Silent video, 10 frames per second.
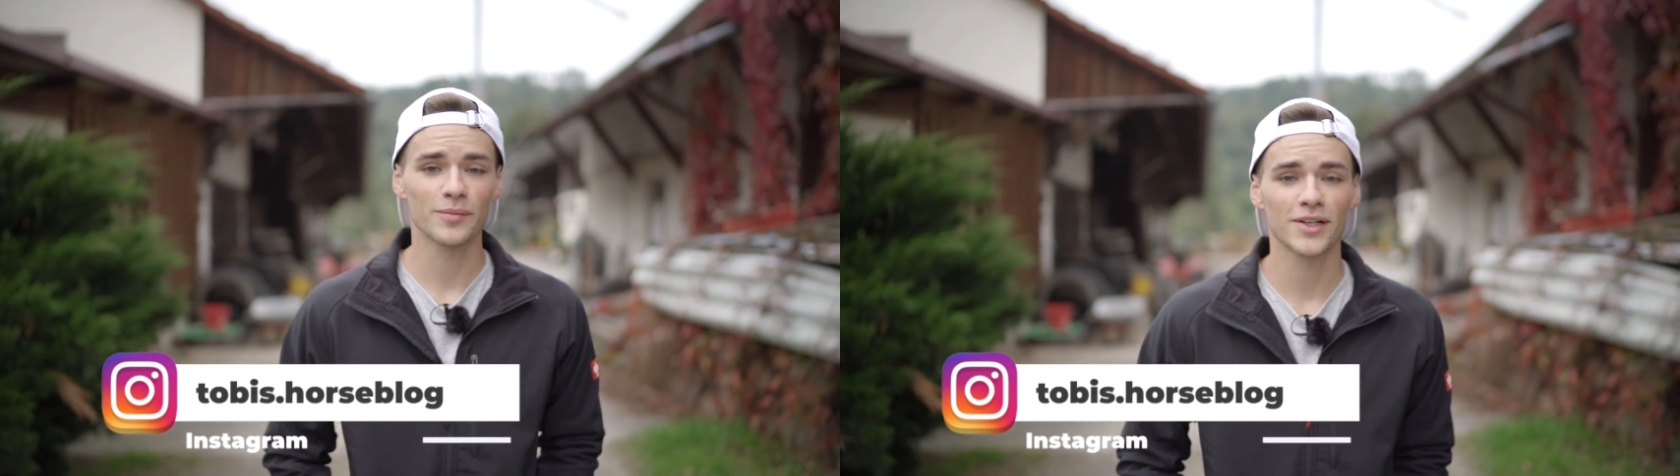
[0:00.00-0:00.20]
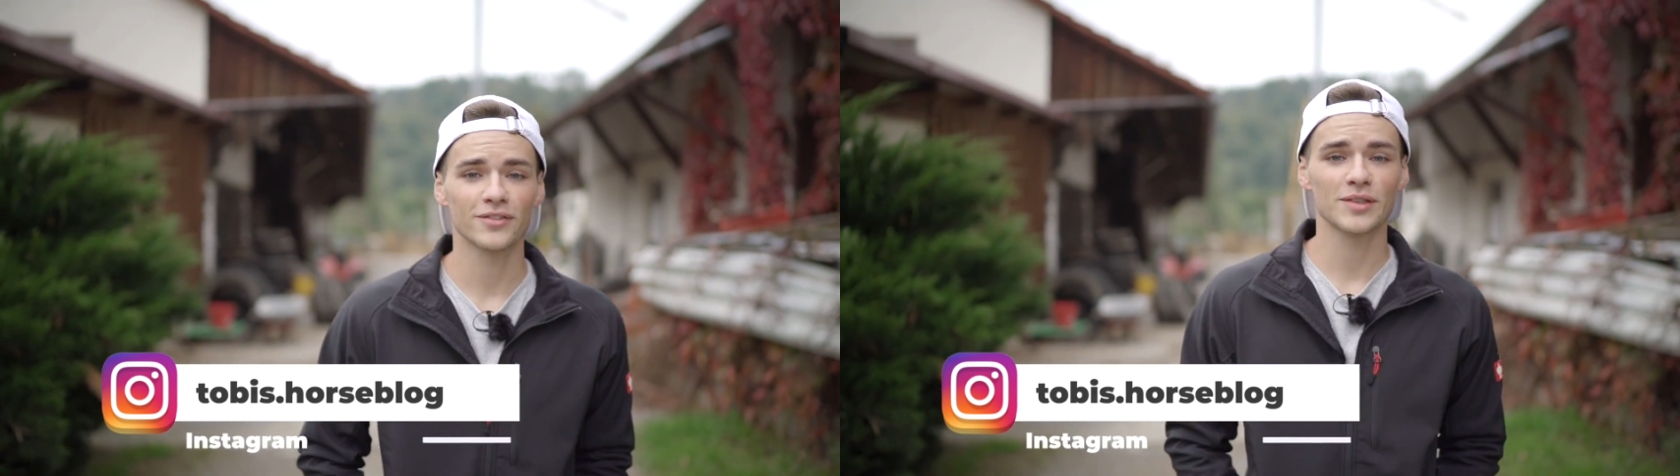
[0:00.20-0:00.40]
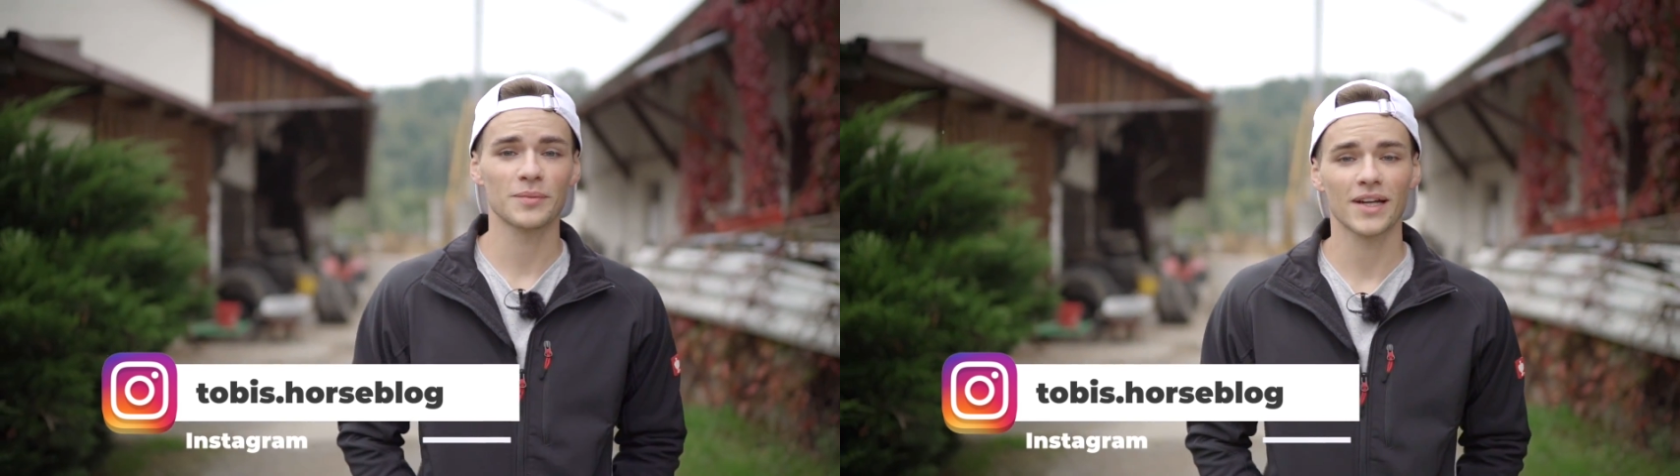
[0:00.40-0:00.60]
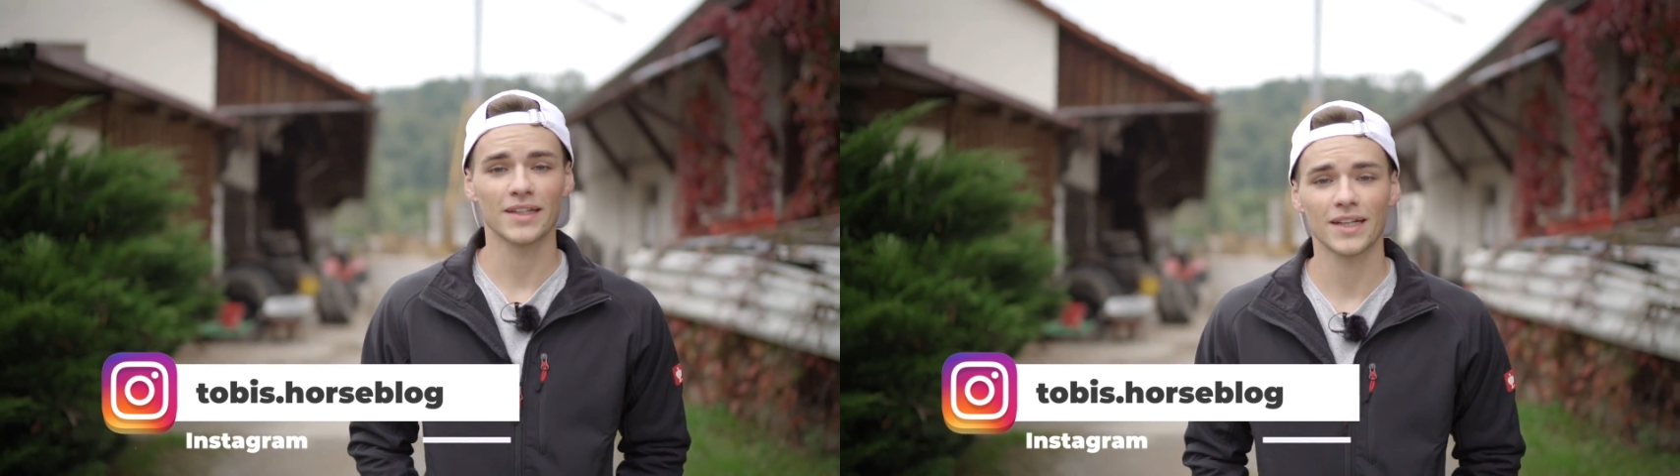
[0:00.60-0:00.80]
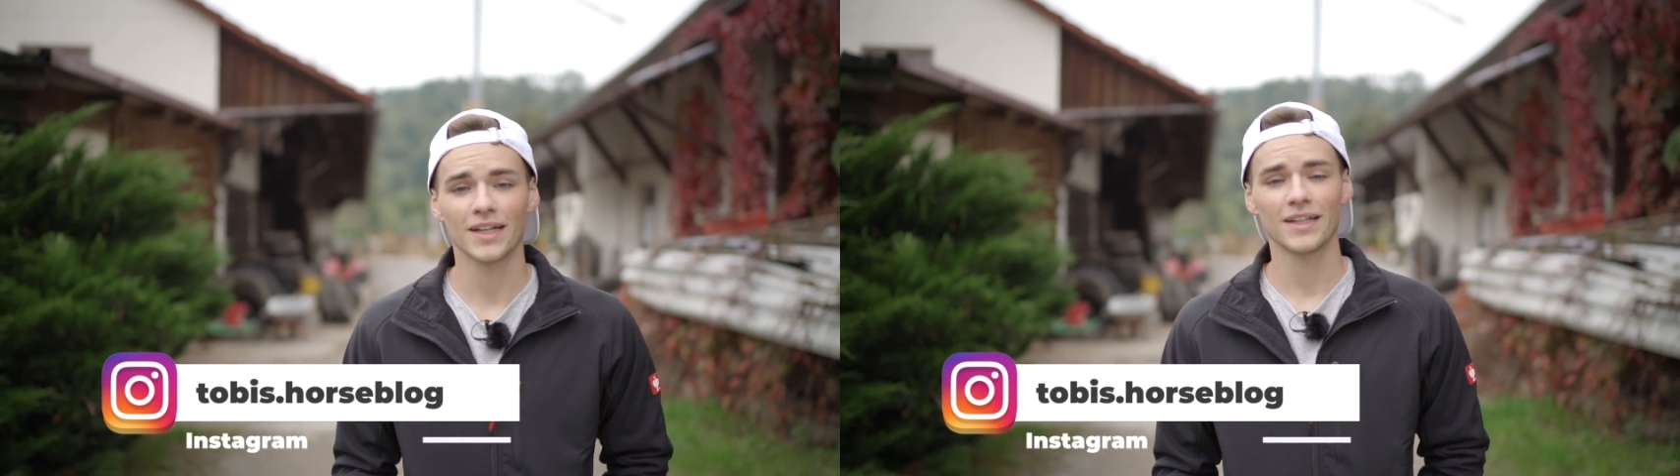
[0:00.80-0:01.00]
mir auf dem
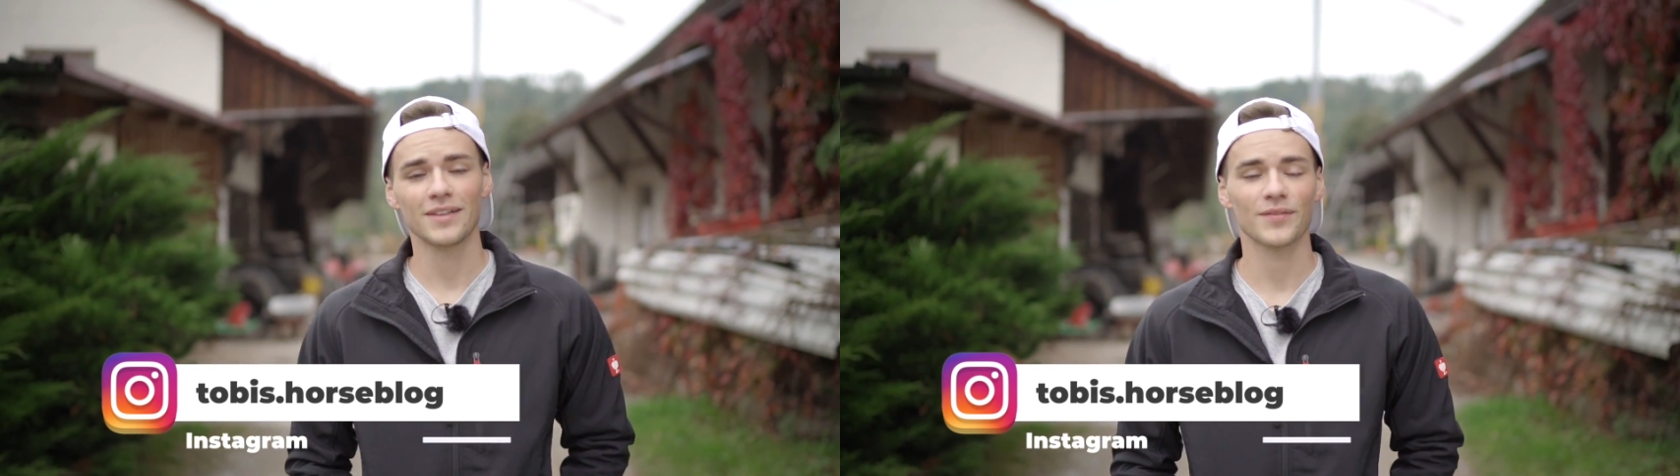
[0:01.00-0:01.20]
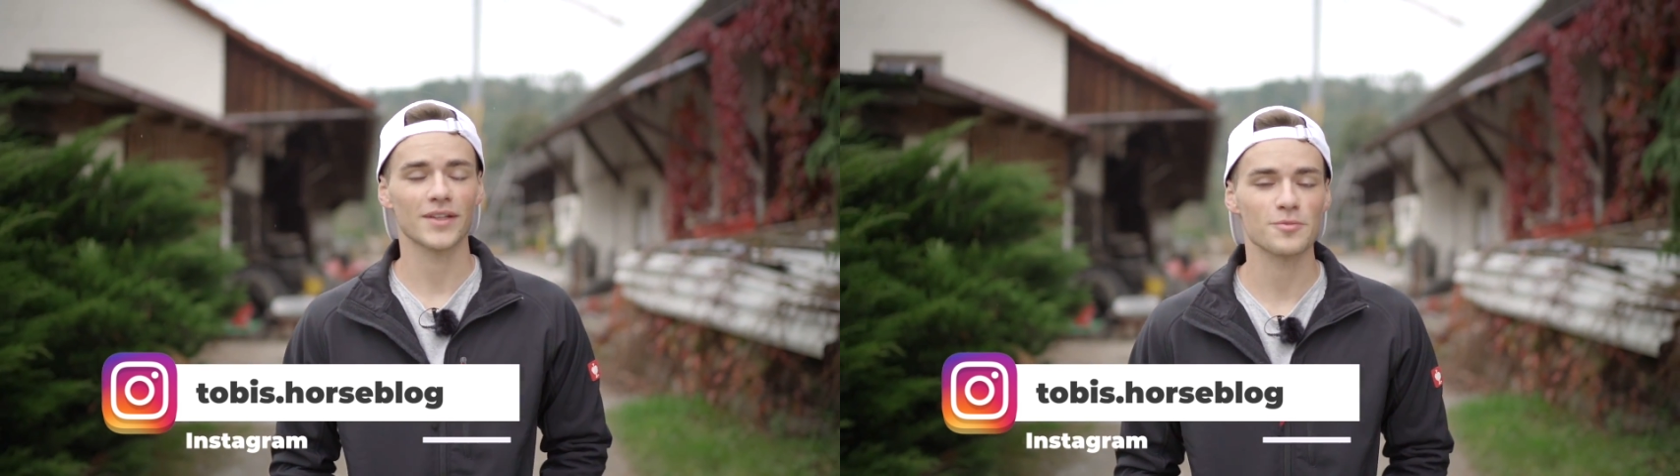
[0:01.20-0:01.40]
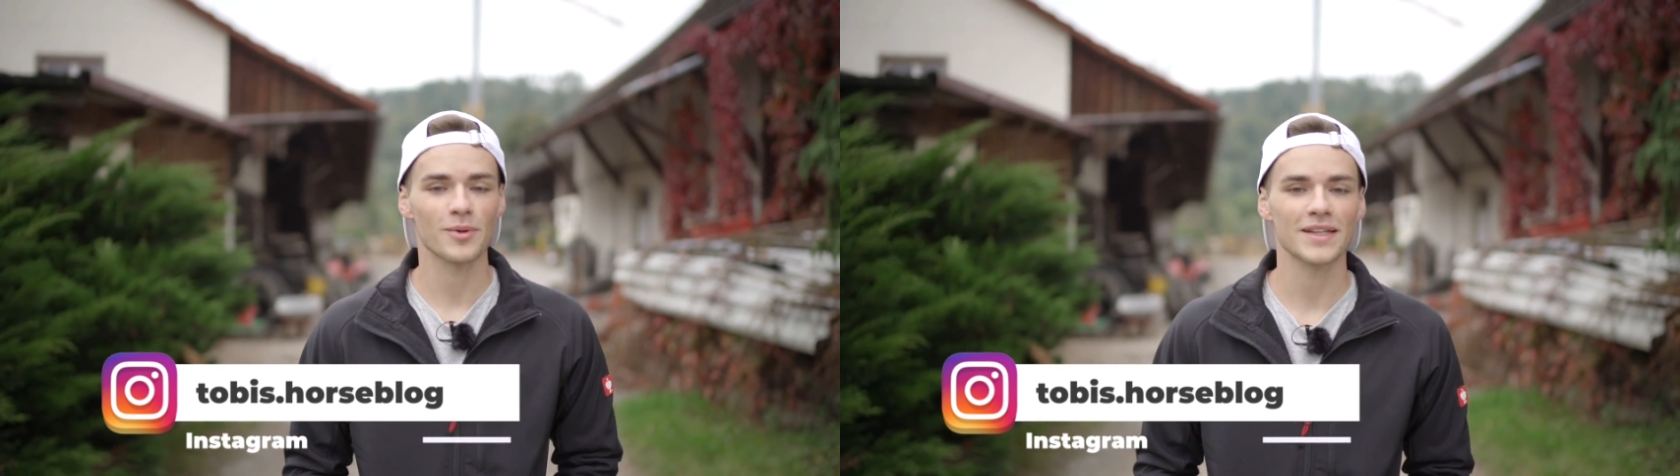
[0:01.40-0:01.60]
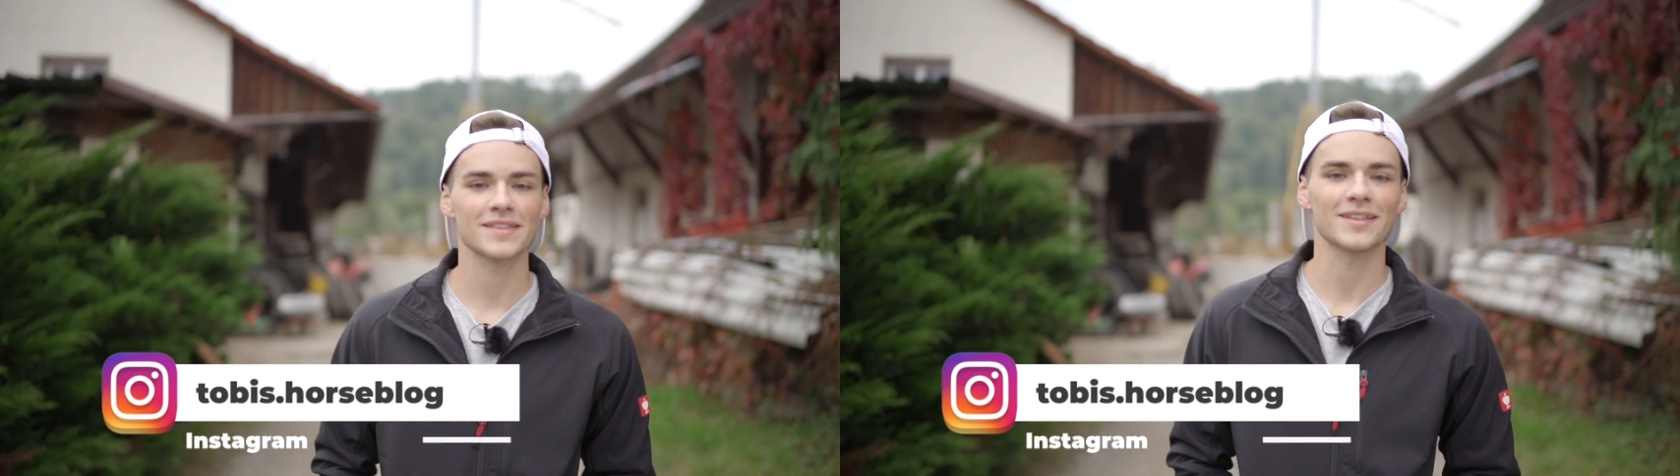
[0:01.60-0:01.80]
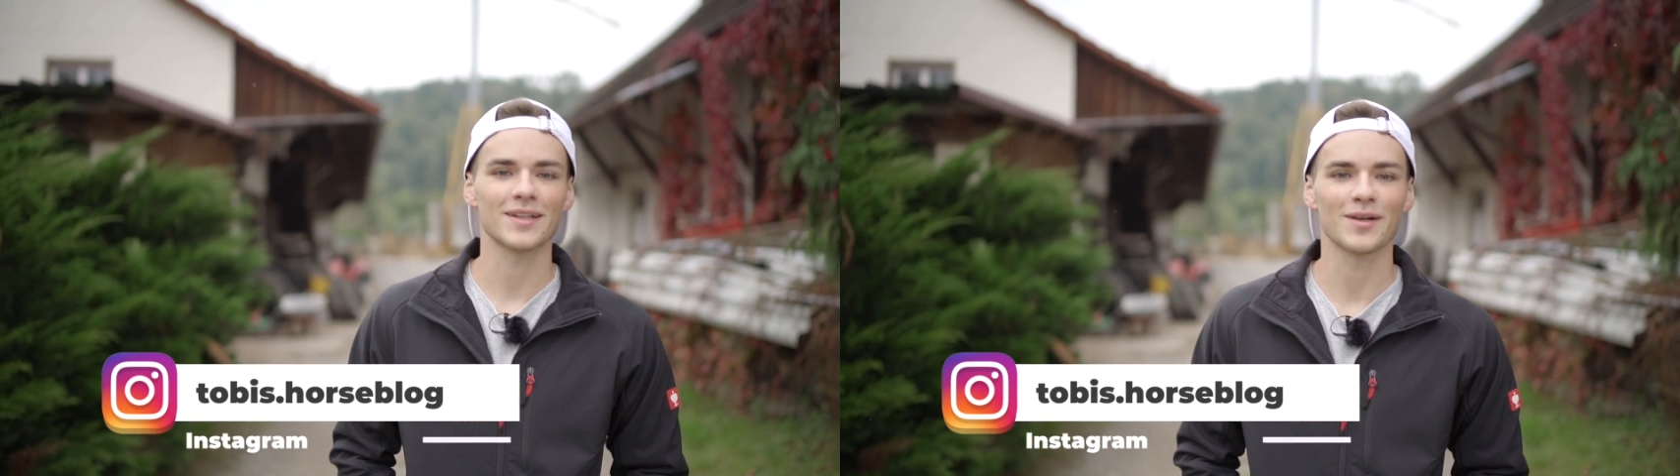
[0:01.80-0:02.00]
Kanal. Nein,
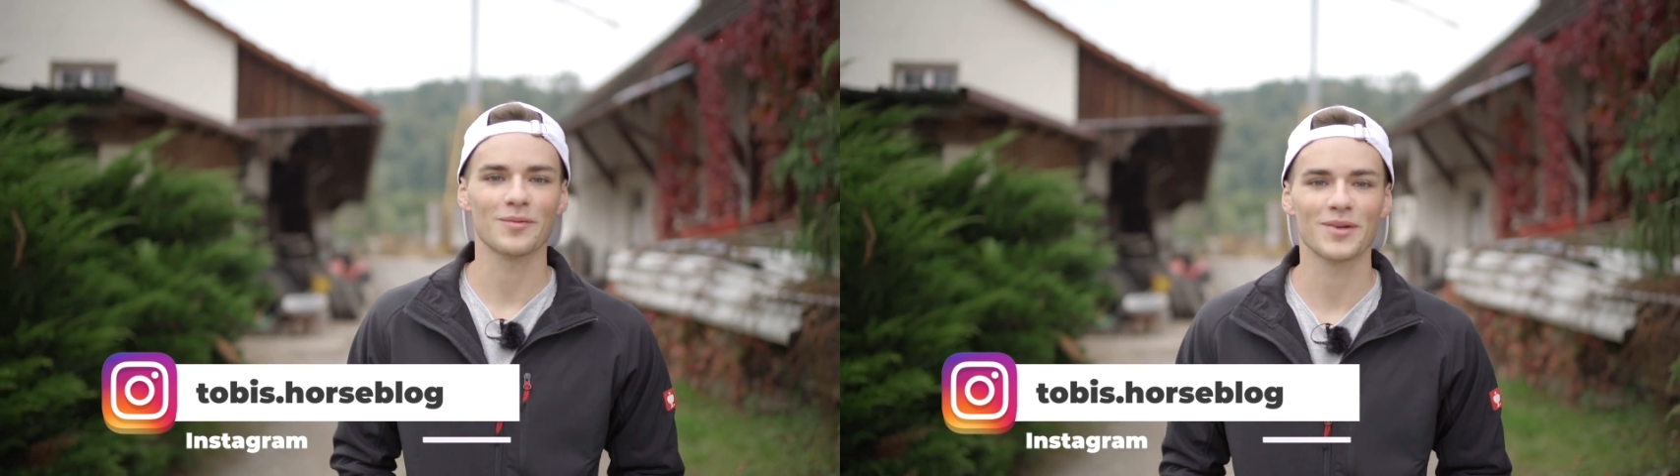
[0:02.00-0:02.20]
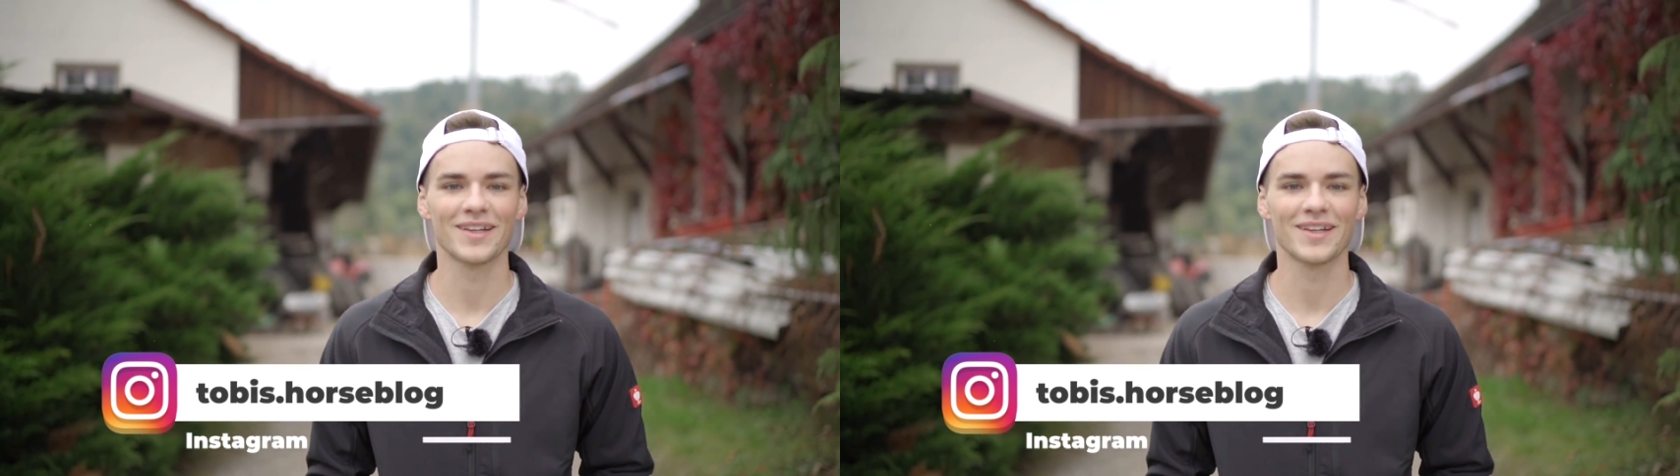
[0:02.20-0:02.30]
Spaß, ähm,